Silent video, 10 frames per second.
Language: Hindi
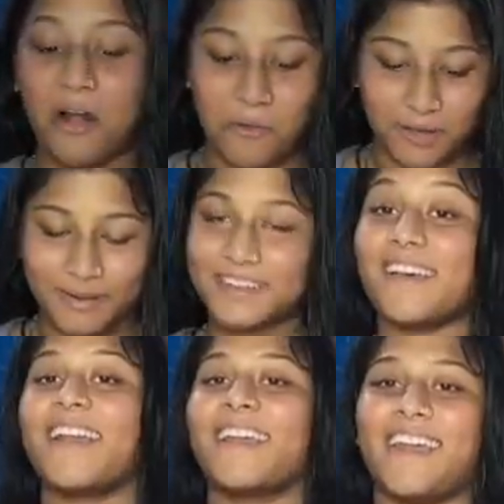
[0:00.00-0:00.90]
हुआ है बट
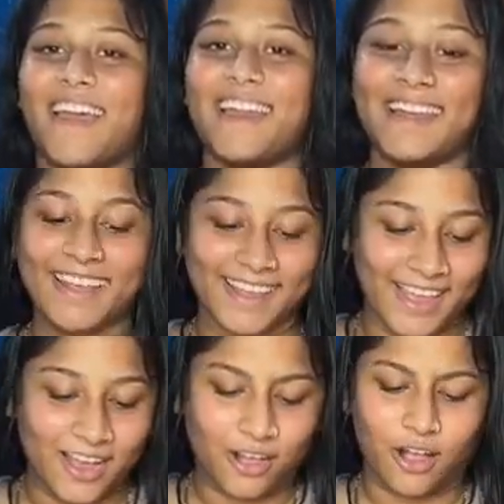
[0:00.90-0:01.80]
ज़ारा की है नहीं
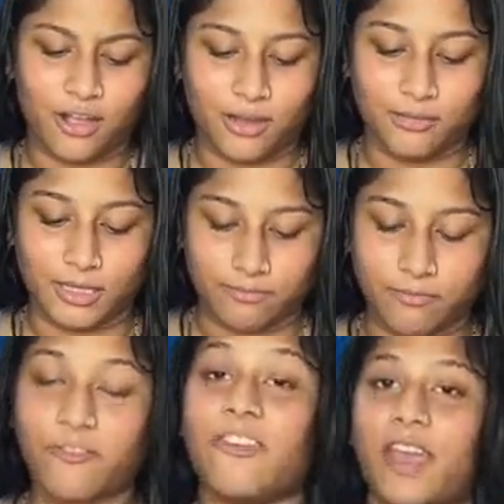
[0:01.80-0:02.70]

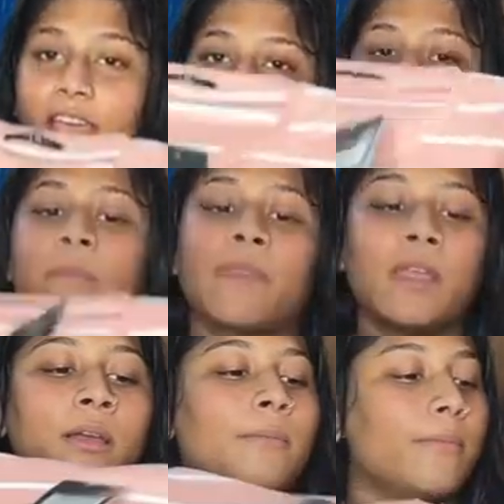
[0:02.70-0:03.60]
मतलब फेक है
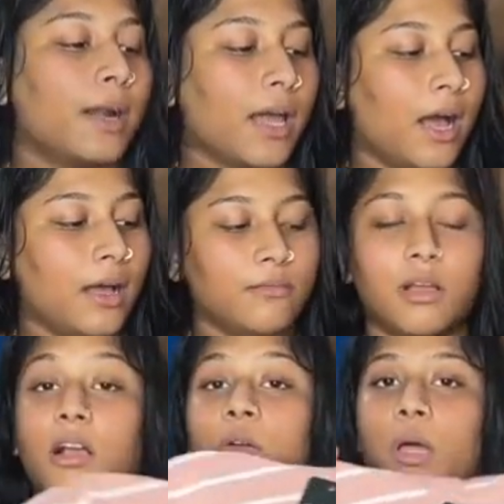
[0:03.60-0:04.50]
बट हाँ
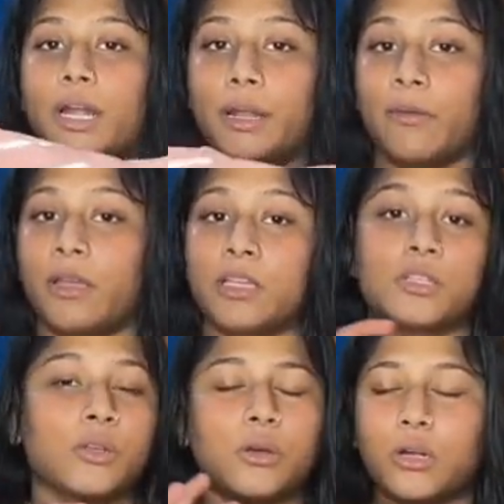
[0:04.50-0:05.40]
क्वालिटी इज़
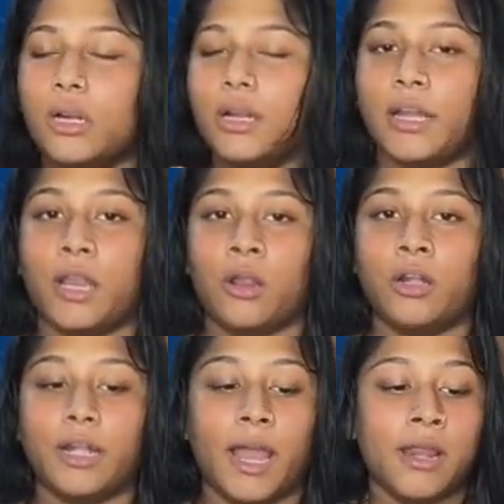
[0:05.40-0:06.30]
गुड टेन
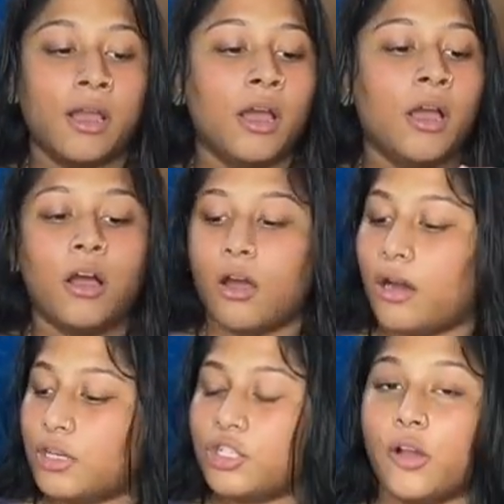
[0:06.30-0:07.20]
ऑन टेन
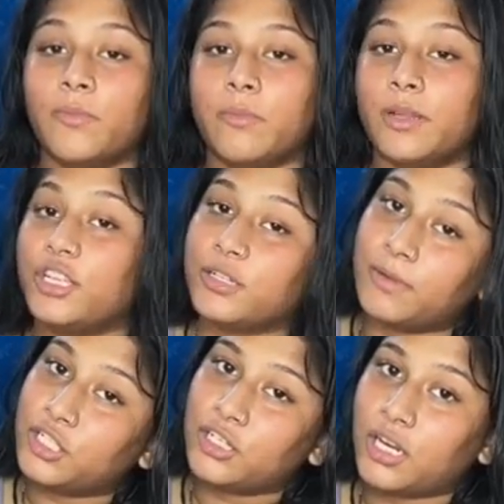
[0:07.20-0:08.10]
और शॉप नंबर नीचे
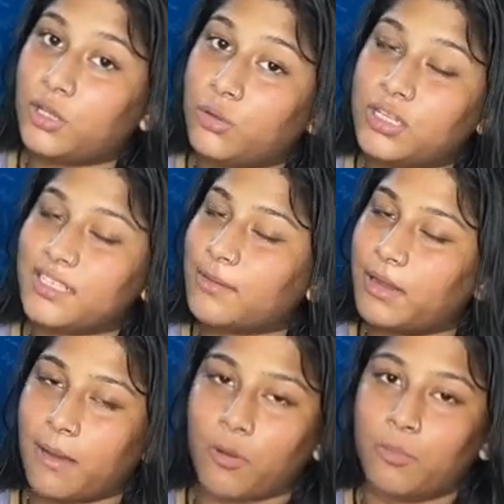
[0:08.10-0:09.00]
मेंशन कर दूंगी जैसे
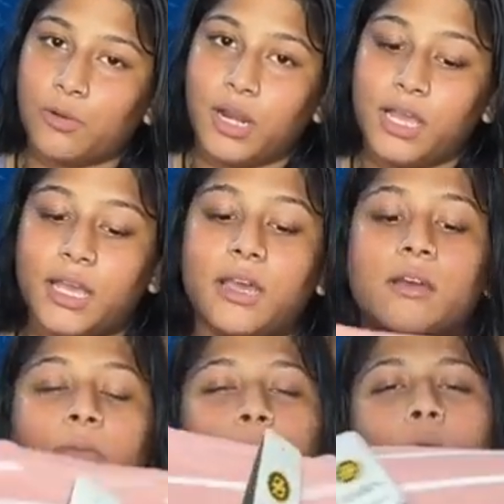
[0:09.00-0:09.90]
मैंने आपको बोला ही है
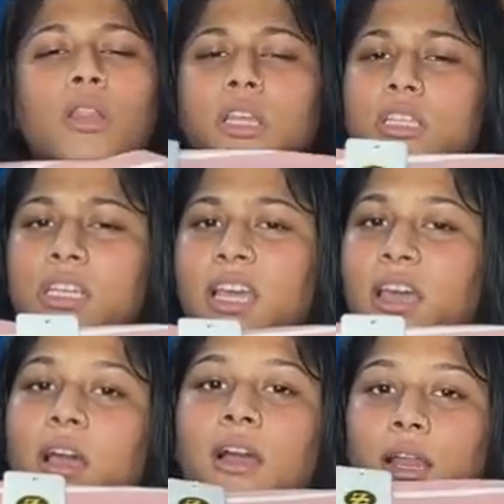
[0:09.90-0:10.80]
बहुत अच्छी है
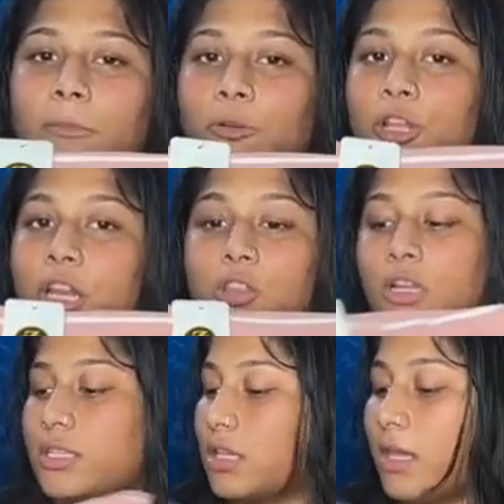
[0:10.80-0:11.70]
अगर आपको लेनी है तो
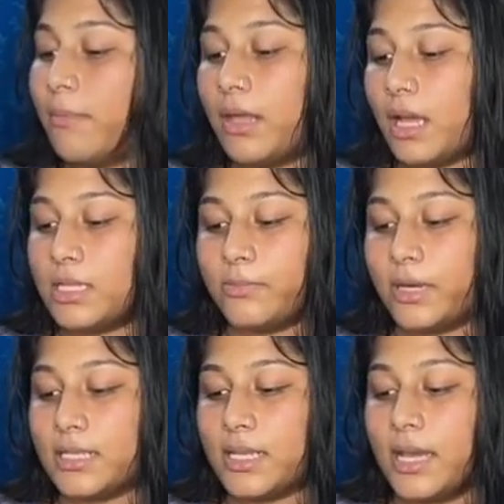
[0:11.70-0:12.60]
ले सकते हैं मेरे हस्बैंड
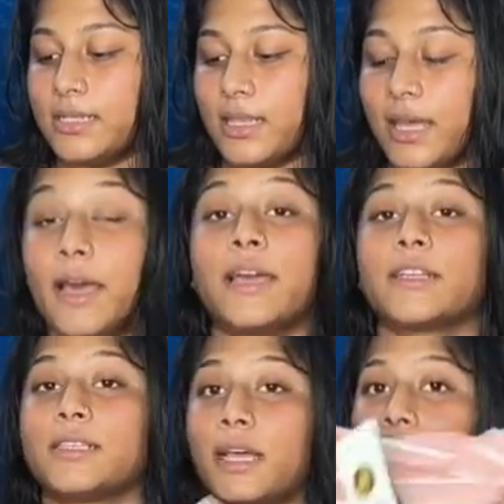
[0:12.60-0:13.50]
के साइज आता है
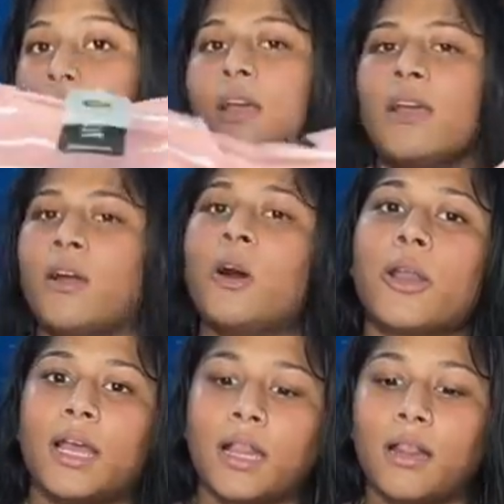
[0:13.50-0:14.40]
एक्सएल और
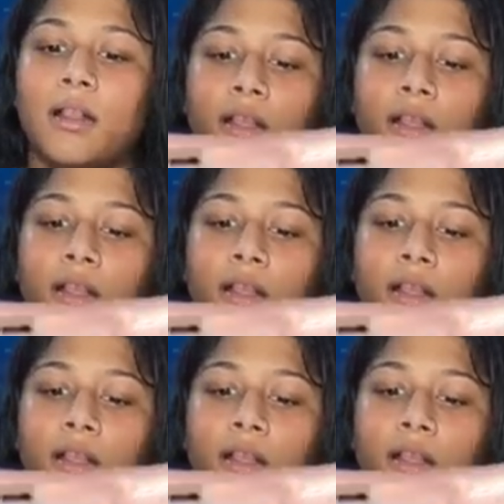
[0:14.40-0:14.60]
एल